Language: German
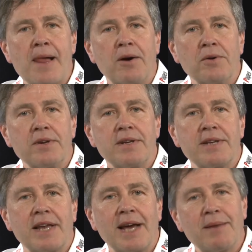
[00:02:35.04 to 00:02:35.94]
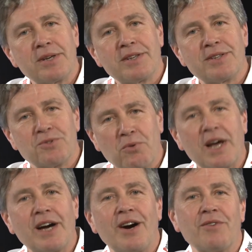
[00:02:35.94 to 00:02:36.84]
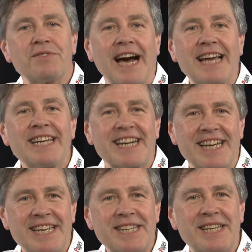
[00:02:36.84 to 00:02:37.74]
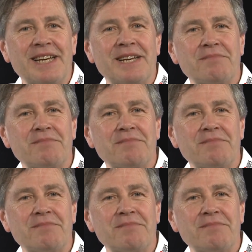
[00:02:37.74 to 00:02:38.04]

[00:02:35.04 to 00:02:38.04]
Und dann habe ich so lange auf die eingeredet,